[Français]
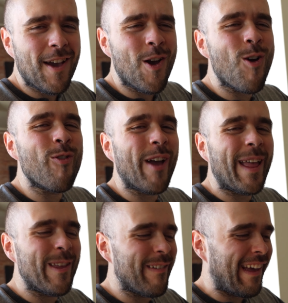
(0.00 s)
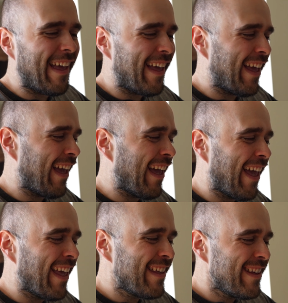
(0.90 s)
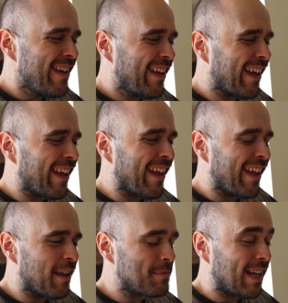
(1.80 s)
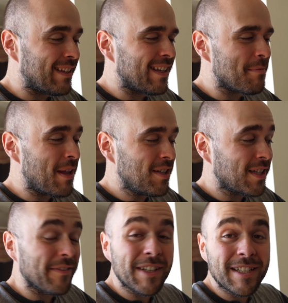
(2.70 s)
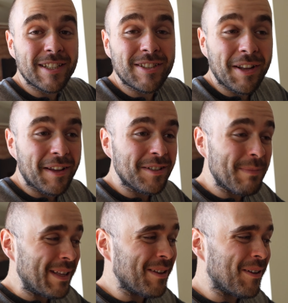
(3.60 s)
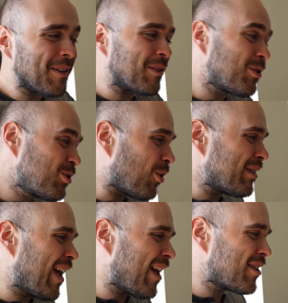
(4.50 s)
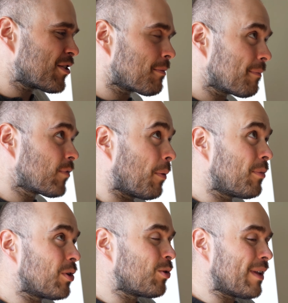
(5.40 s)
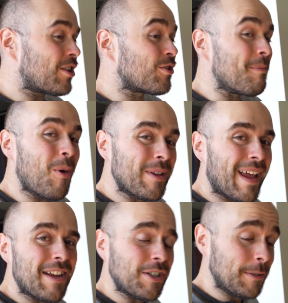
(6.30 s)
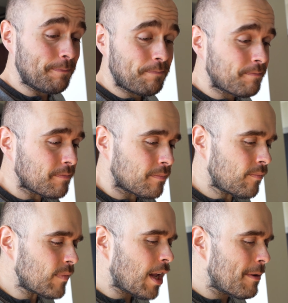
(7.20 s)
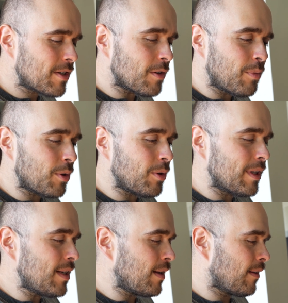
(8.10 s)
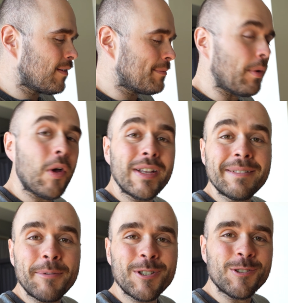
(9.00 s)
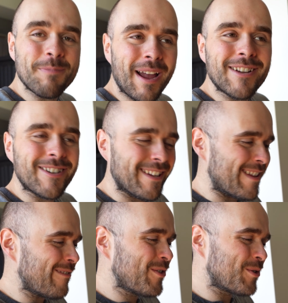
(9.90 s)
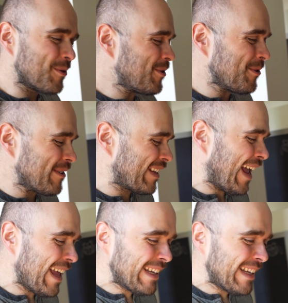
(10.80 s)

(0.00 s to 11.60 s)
Un vrai de vrai. Euh, ça donnait bien. J'étais en semaine de tournage. Non, pas de tournage, de montage. Parce que pour tourner, euh, c'est pas, c'est pas super charnif, je tousse tout le temps.